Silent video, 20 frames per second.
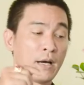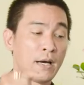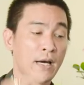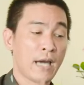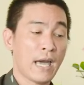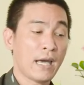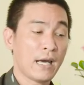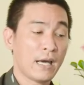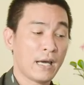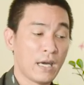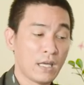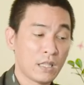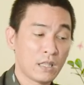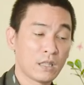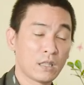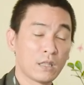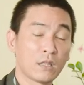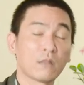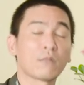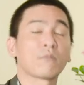khắc cái
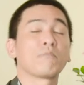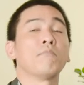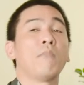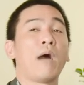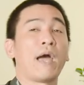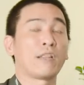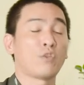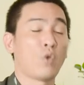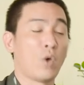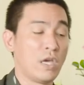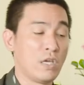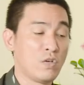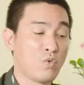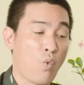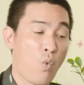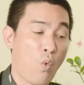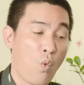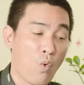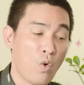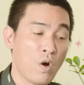mạng thủy
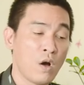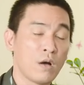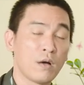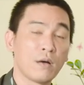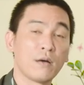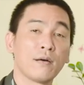của